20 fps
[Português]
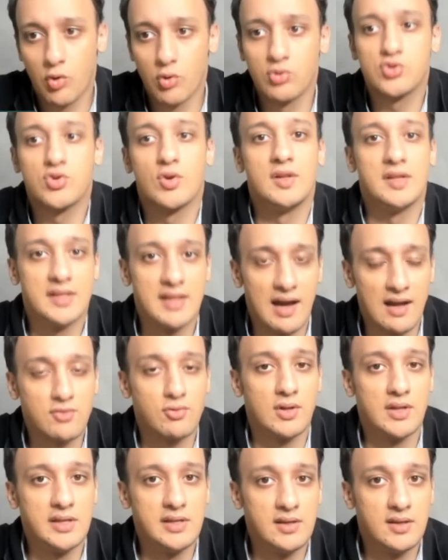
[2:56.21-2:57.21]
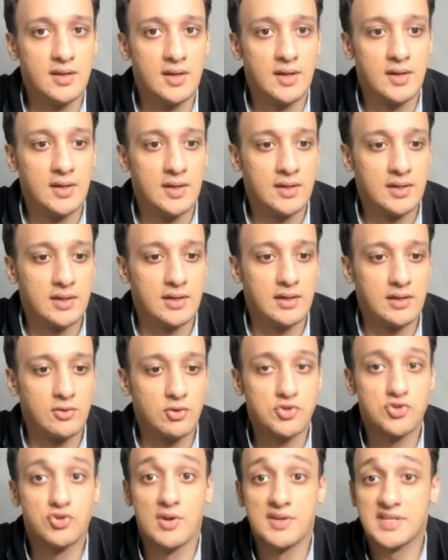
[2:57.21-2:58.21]
consolidado ali
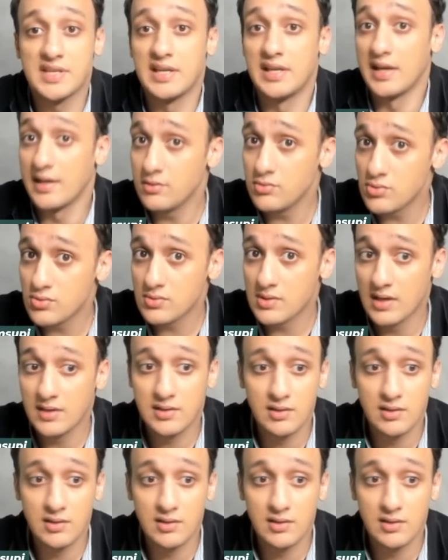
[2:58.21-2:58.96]
nos 2,500, tá?